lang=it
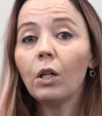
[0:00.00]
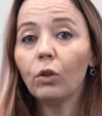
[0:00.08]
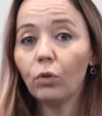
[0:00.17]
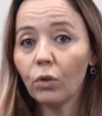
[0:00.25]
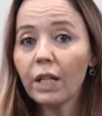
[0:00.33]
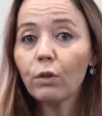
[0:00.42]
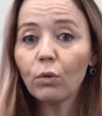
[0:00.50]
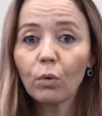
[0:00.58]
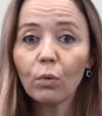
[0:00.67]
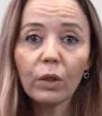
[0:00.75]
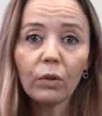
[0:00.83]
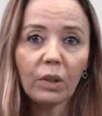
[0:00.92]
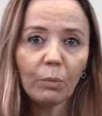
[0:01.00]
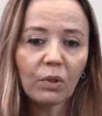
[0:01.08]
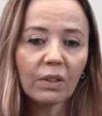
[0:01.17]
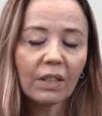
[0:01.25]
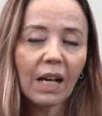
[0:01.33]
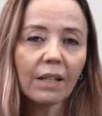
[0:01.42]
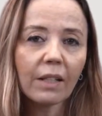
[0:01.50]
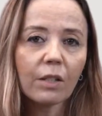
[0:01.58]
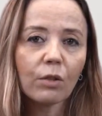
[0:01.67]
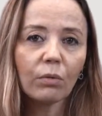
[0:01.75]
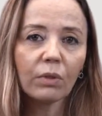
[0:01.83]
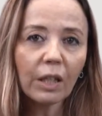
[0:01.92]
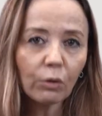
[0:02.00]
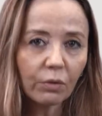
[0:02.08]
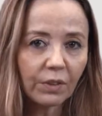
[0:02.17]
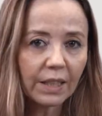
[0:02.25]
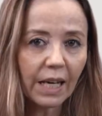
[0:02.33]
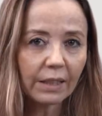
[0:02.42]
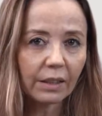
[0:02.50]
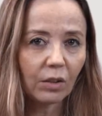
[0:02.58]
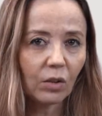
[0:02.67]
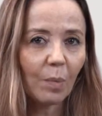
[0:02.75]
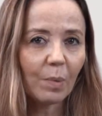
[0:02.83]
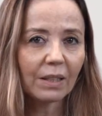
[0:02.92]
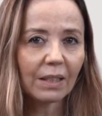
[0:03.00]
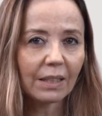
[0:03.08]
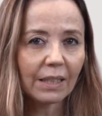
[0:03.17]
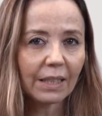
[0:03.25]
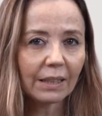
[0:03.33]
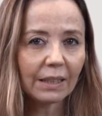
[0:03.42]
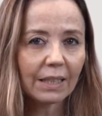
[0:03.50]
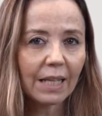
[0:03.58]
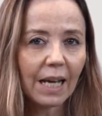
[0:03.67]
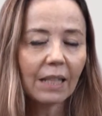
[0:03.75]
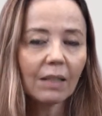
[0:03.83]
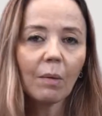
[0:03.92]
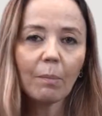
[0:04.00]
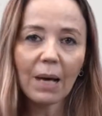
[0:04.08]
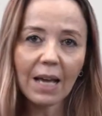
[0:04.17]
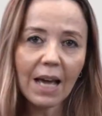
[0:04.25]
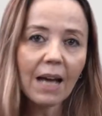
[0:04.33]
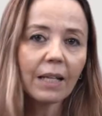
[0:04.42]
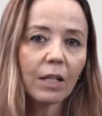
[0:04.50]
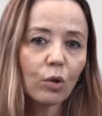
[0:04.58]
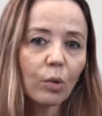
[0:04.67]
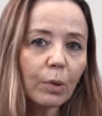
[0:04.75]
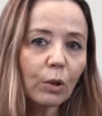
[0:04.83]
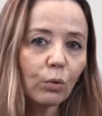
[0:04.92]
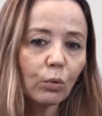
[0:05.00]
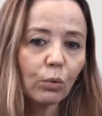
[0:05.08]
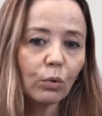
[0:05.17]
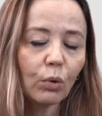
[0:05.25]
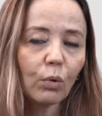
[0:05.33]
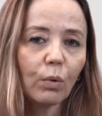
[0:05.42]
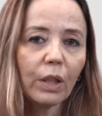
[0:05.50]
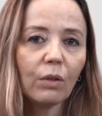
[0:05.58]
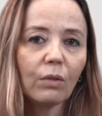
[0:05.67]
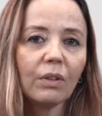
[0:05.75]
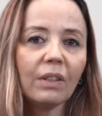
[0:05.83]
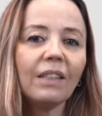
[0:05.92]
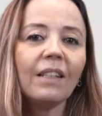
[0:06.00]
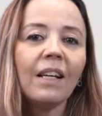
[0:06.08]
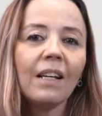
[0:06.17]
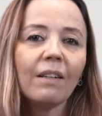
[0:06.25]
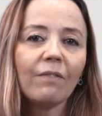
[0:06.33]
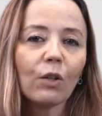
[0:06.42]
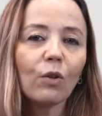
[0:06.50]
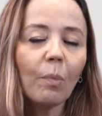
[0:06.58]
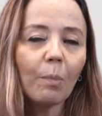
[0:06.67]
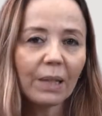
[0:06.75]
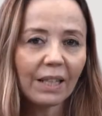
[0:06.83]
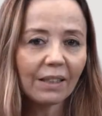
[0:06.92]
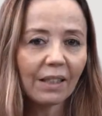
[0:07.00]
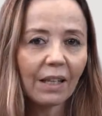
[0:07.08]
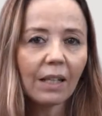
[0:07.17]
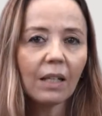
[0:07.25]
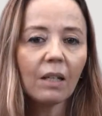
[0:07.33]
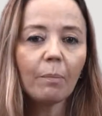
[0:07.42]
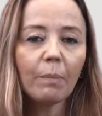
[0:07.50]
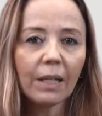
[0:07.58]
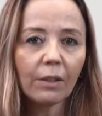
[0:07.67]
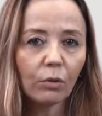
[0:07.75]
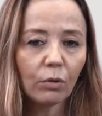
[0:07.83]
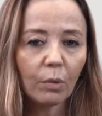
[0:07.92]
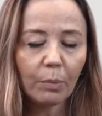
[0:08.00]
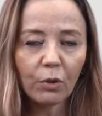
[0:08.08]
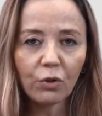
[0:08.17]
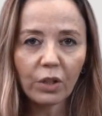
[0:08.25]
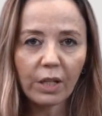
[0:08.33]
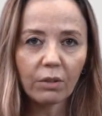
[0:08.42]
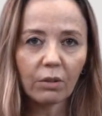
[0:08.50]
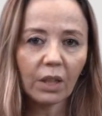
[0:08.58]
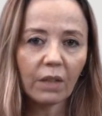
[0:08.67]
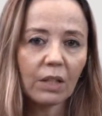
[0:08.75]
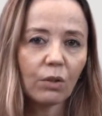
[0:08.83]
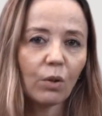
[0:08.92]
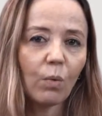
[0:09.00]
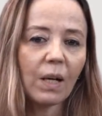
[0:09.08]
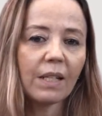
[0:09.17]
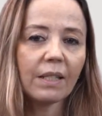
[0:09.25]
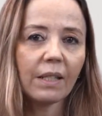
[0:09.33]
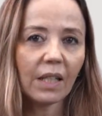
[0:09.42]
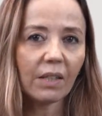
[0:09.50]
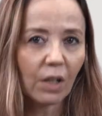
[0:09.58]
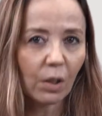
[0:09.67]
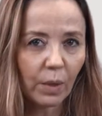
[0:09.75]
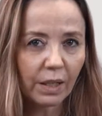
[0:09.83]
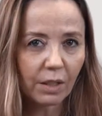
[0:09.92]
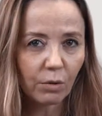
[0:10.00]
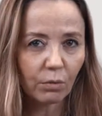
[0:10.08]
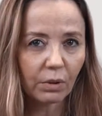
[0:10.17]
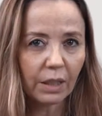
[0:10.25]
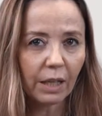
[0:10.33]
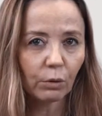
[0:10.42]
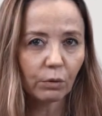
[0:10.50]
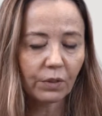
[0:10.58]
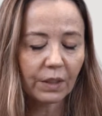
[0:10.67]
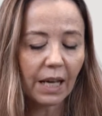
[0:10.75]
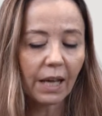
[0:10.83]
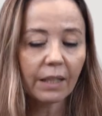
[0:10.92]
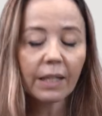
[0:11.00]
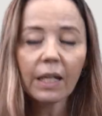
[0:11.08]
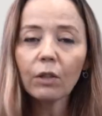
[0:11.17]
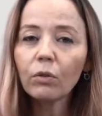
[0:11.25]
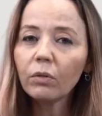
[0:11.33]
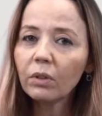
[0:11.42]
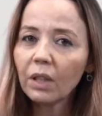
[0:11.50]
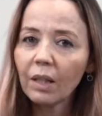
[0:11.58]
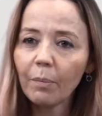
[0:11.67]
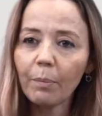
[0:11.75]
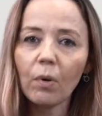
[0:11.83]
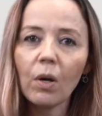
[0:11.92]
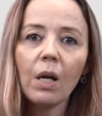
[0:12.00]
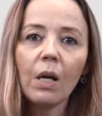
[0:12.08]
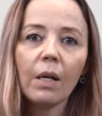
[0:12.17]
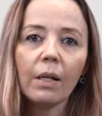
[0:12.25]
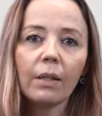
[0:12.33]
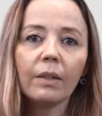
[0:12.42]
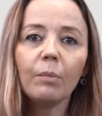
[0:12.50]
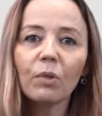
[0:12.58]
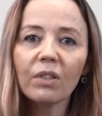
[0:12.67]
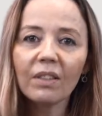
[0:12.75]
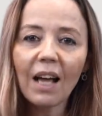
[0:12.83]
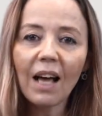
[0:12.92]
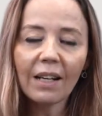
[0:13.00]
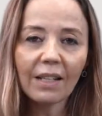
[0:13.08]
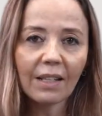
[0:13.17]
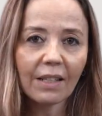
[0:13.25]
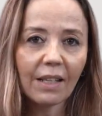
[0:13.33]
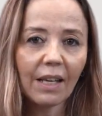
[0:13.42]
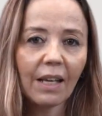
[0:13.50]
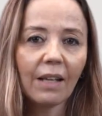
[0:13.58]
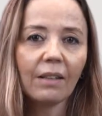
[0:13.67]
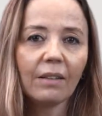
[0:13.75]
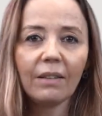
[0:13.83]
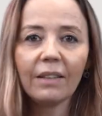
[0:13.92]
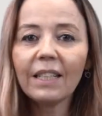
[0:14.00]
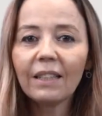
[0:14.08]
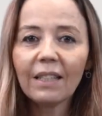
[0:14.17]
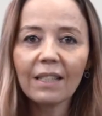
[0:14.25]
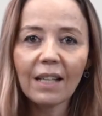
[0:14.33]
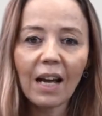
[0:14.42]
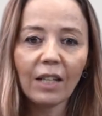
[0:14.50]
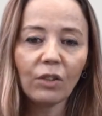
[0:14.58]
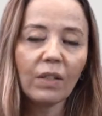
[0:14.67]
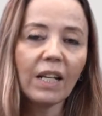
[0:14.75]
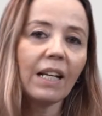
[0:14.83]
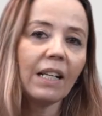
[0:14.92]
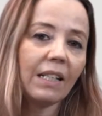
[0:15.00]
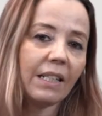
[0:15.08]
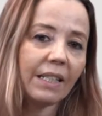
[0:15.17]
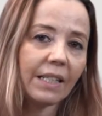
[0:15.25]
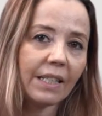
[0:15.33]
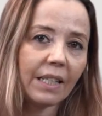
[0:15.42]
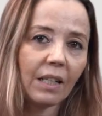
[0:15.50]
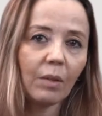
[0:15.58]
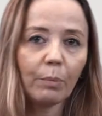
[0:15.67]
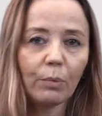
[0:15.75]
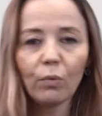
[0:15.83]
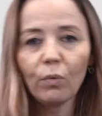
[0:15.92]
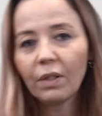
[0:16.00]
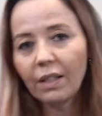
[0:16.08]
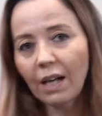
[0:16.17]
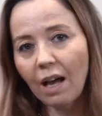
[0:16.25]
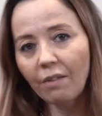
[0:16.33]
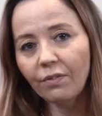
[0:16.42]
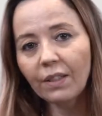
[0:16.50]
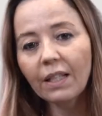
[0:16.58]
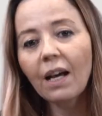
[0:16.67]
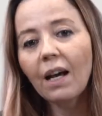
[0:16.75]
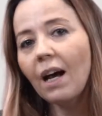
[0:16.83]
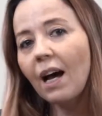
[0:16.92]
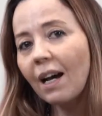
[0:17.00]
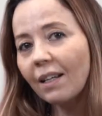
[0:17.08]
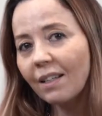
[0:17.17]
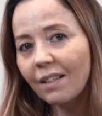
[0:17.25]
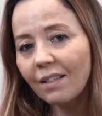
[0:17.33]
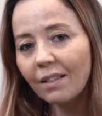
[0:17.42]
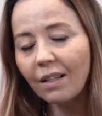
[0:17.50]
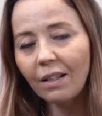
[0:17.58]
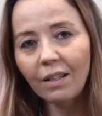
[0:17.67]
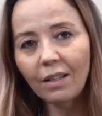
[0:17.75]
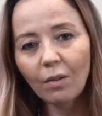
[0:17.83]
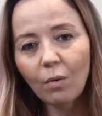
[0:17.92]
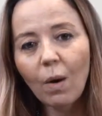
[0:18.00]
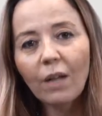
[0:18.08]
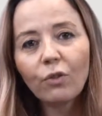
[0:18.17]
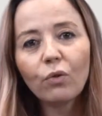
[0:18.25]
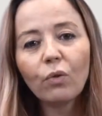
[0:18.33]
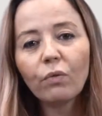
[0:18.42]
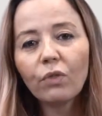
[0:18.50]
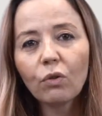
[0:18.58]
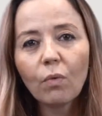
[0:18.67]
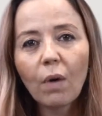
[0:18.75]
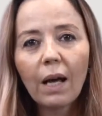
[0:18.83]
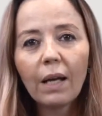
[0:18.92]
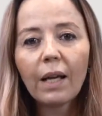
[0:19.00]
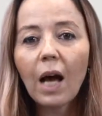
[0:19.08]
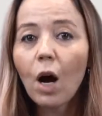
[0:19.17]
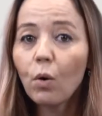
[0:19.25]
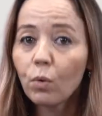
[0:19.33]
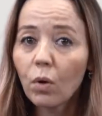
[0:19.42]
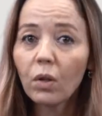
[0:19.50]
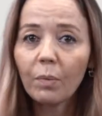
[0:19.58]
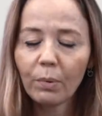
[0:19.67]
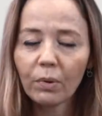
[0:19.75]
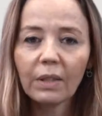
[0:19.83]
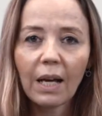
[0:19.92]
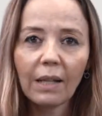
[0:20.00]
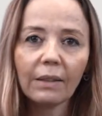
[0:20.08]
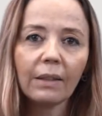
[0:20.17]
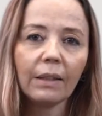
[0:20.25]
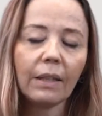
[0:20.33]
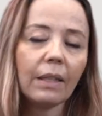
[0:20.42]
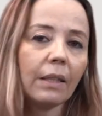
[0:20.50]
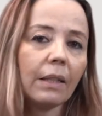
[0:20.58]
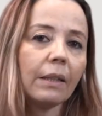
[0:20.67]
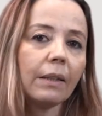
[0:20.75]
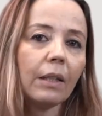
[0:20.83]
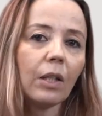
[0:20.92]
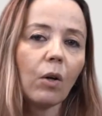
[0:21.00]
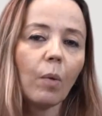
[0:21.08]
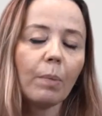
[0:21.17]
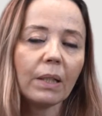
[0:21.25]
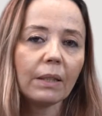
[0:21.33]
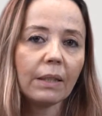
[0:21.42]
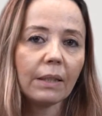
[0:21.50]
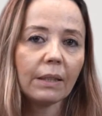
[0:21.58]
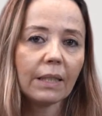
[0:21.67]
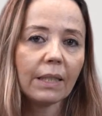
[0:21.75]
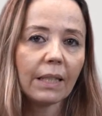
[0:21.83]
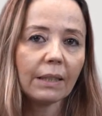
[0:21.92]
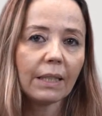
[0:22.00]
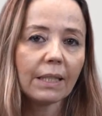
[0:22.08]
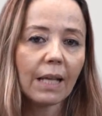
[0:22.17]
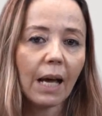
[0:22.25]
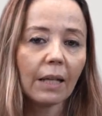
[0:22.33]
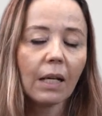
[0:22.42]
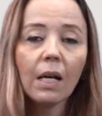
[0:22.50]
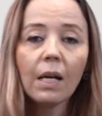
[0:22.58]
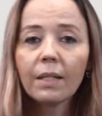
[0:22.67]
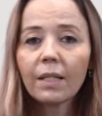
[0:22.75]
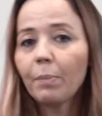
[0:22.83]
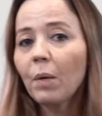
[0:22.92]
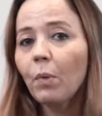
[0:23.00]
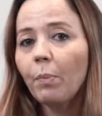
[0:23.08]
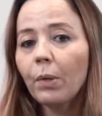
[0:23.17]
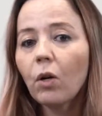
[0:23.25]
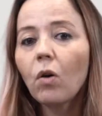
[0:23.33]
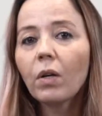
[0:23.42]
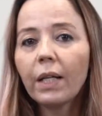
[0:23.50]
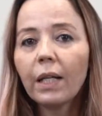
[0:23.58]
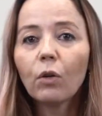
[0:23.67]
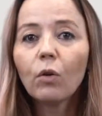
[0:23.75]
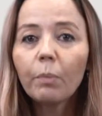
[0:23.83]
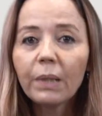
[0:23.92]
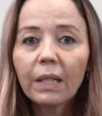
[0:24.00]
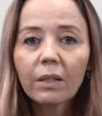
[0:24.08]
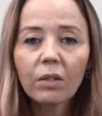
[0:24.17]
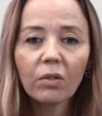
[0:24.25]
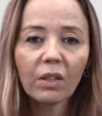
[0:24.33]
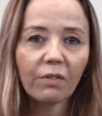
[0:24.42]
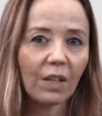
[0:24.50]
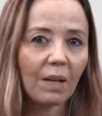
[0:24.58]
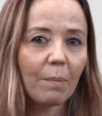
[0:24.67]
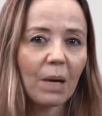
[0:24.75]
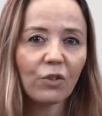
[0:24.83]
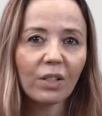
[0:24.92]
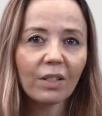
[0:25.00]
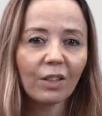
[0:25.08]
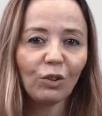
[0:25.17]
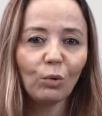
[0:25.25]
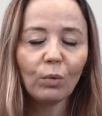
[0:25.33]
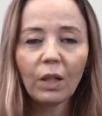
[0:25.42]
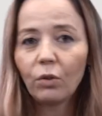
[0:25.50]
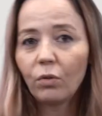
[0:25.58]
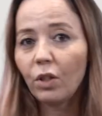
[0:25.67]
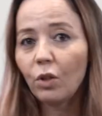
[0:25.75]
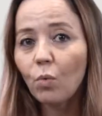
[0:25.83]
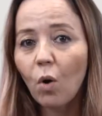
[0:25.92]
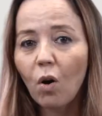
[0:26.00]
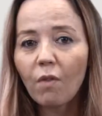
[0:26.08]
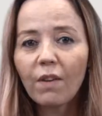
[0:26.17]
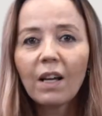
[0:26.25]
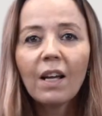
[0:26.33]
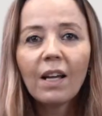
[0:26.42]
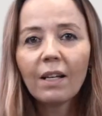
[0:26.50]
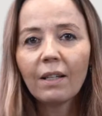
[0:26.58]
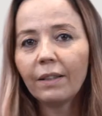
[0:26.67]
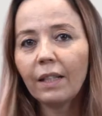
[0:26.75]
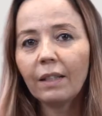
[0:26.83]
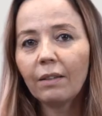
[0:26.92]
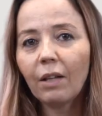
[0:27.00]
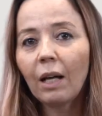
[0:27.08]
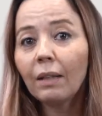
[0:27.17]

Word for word: non è solo quello di mostrare il risultato finale dell'opera del legal design, ma è anche e soprattutto quello di far comprendere il metodo, il processo attraverso il quale si arriva a quel risultato finale e al contempo eh, dimostrare che legal design non è legal più grafica, anche se il linguaggio visuale ha un ruolo importante nelle, nelle opere di, di, legal design. Sappiamo però che la combinazione fra immagine e scrittura non è nuova, eh, nel,